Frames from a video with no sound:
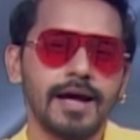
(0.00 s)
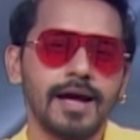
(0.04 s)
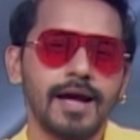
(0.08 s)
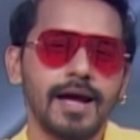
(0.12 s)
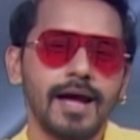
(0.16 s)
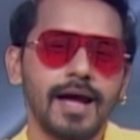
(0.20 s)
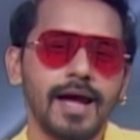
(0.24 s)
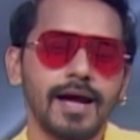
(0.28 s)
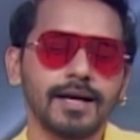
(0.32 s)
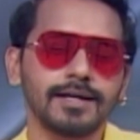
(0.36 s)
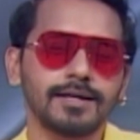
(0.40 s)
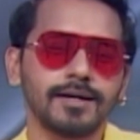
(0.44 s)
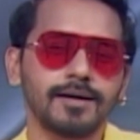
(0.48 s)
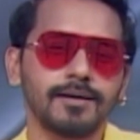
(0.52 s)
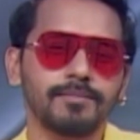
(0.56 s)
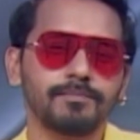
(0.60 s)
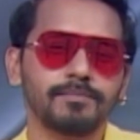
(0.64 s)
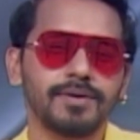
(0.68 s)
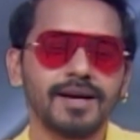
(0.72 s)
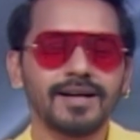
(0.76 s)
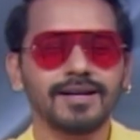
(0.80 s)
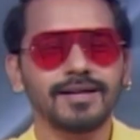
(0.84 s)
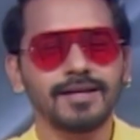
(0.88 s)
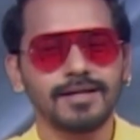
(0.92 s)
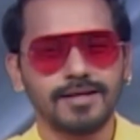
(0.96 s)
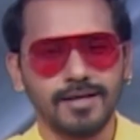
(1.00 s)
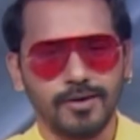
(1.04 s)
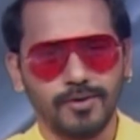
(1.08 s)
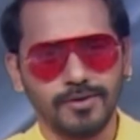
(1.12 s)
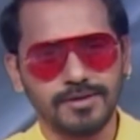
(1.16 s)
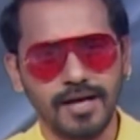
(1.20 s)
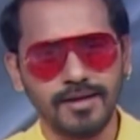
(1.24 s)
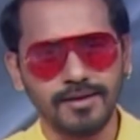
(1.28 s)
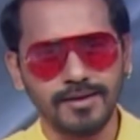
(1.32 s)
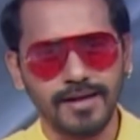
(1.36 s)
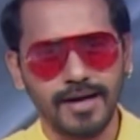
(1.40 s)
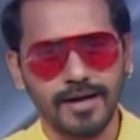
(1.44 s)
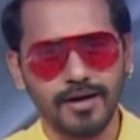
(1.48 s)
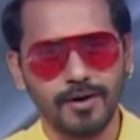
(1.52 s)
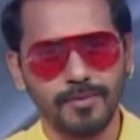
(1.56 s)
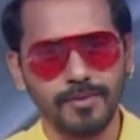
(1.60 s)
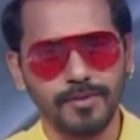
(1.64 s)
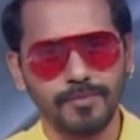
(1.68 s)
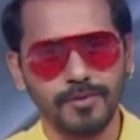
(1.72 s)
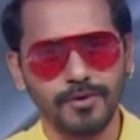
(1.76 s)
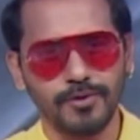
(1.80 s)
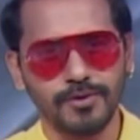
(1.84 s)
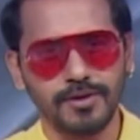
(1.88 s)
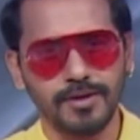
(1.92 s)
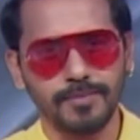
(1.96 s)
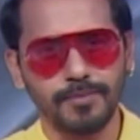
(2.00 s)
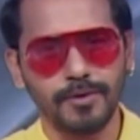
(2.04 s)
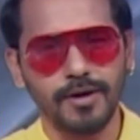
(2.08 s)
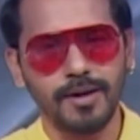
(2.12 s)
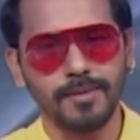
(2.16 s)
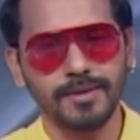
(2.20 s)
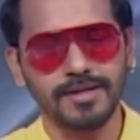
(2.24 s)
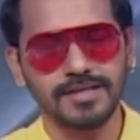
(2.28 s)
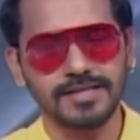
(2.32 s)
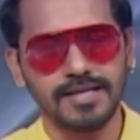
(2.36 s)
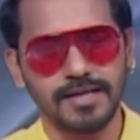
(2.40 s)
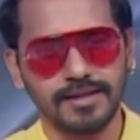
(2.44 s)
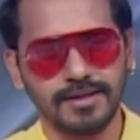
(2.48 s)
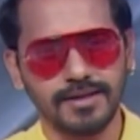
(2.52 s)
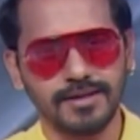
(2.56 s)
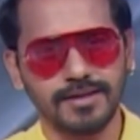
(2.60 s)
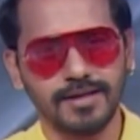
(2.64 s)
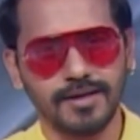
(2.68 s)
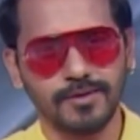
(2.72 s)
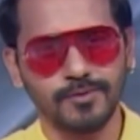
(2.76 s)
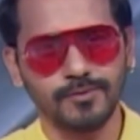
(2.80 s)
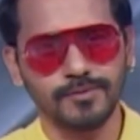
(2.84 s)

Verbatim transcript: একটা ব্রেক নিতে হচ্ছে দেখা হবে বিরতির পর আমাদের সাথেই থাকুন